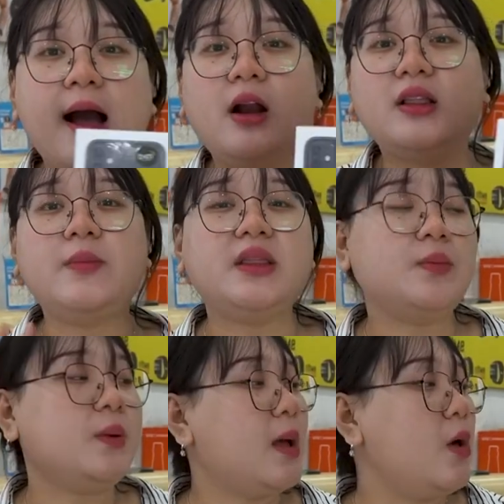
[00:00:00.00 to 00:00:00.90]
Kalau
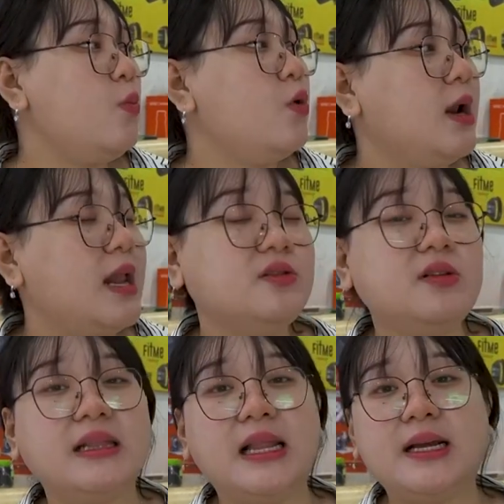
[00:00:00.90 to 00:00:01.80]
teman-teman mau boleh
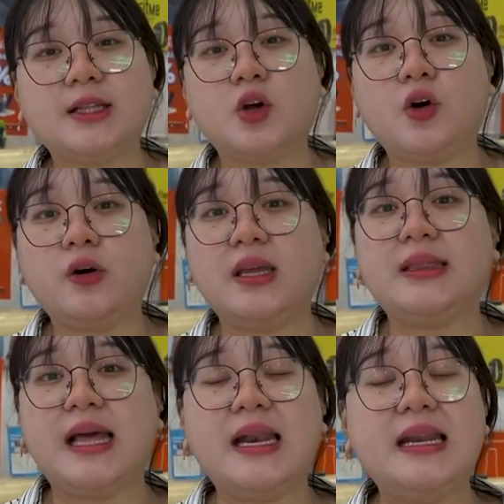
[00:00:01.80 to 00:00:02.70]
langsung datang ke toko
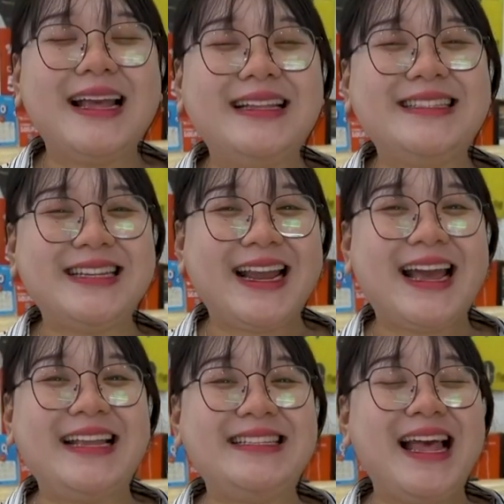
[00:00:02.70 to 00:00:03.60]
kita dengan cek
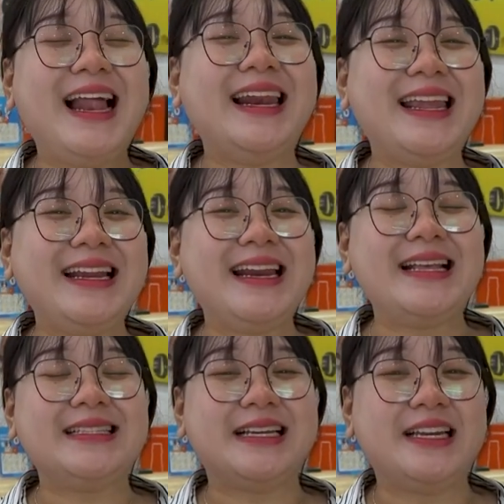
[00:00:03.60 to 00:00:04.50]
aja link
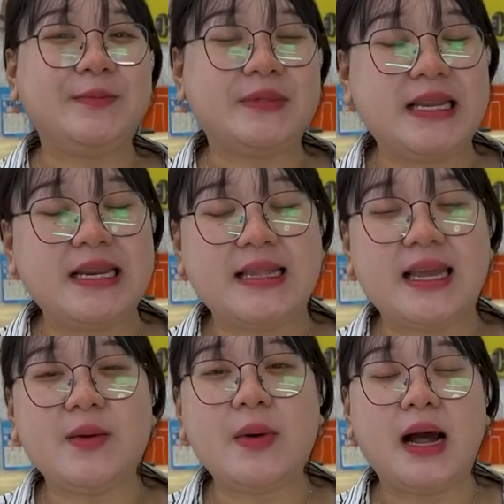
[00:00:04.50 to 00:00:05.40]
deskripsi
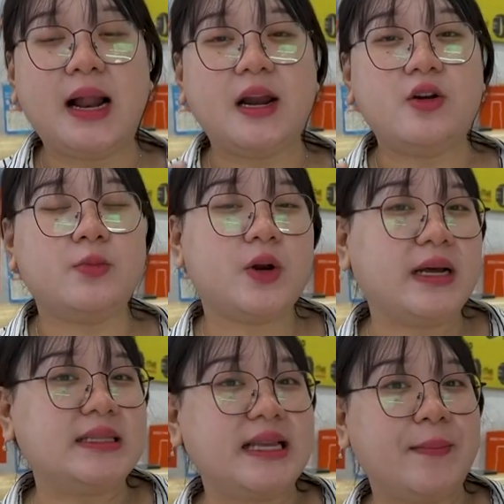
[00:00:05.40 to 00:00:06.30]
nanti ada bakal ada nomor
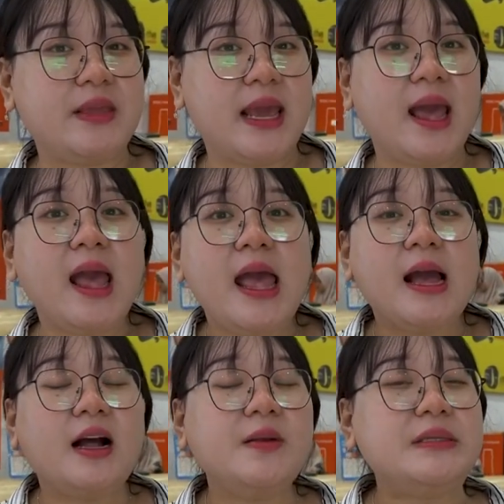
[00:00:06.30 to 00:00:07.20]
WhatsApp-nya.
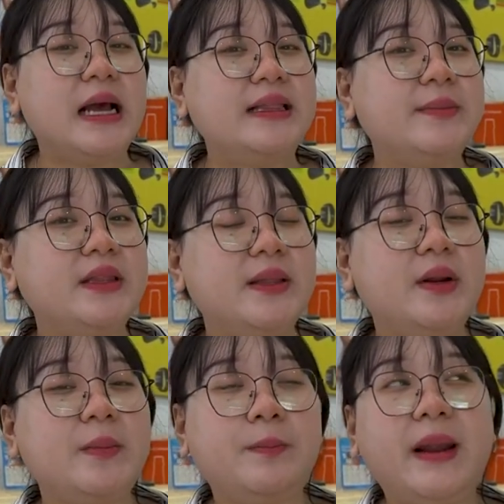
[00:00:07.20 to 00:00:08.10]
Kalau misalkan
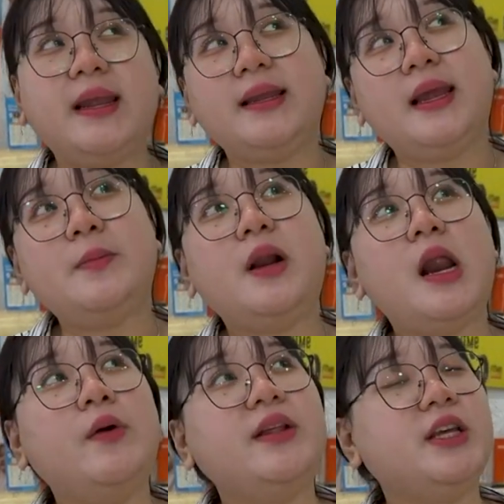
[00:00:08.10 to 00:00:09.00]
teman-teman pengen
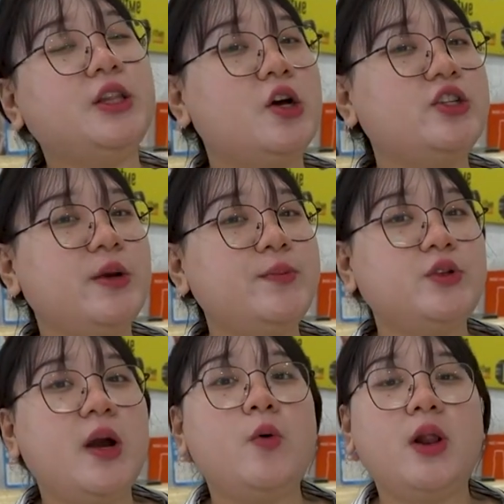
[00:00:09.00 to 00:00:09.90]
melalui TikTok Shop
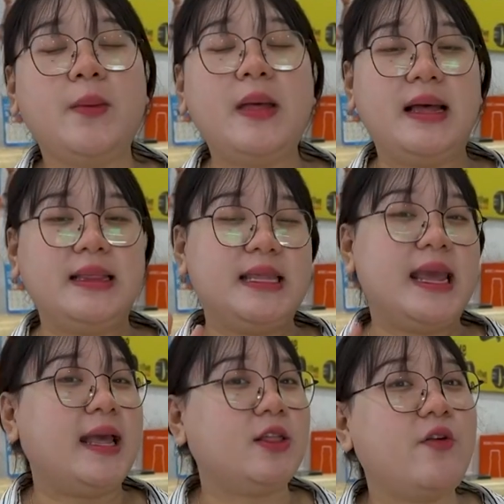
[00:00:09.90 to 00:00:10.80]
juga boleh banget
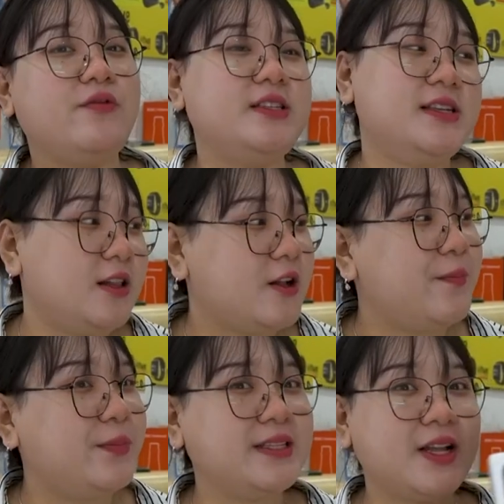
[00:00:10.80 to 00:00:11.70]
di at official
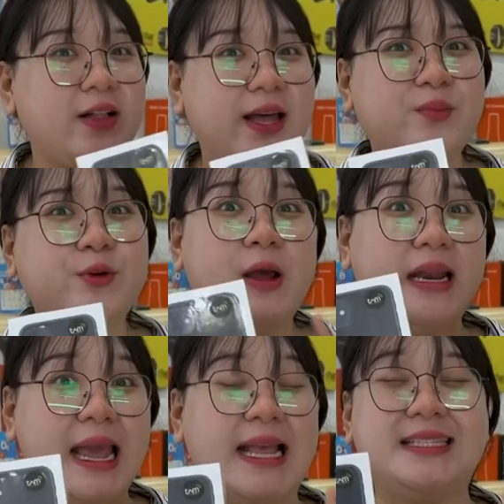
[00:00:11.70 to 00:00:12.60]
air ya,
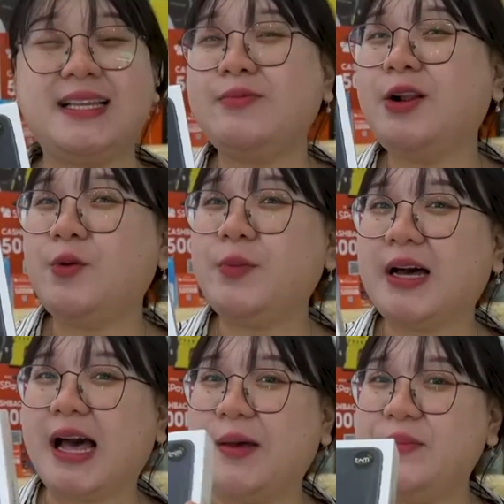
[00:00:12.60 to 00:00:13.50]
buruan guys sebelum
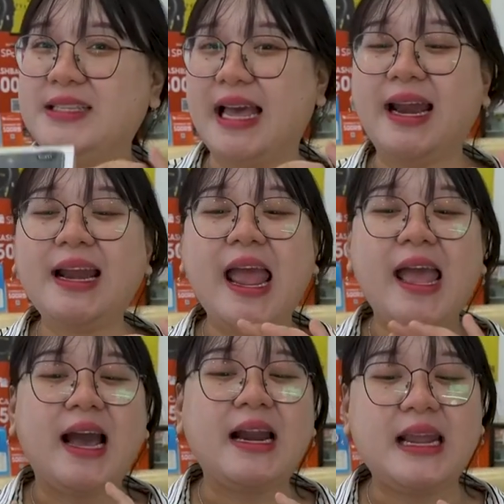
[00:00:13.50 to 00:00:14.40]
kehabisan
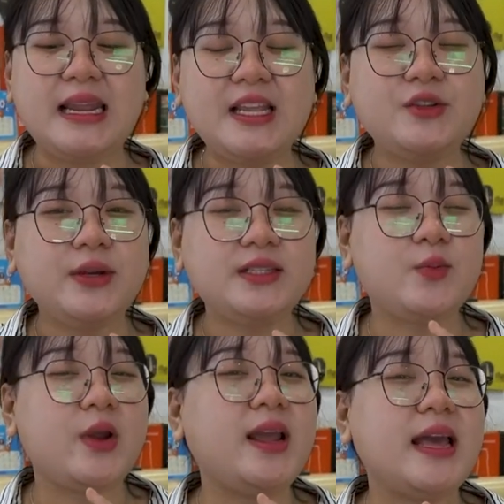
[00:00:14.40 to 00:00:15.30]
karena ini juga
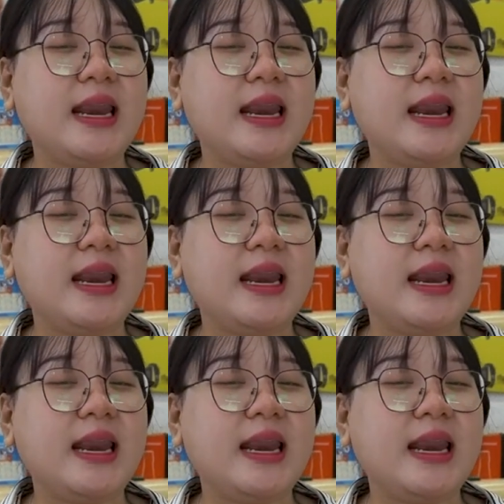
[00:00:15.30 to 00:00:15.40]
semuanya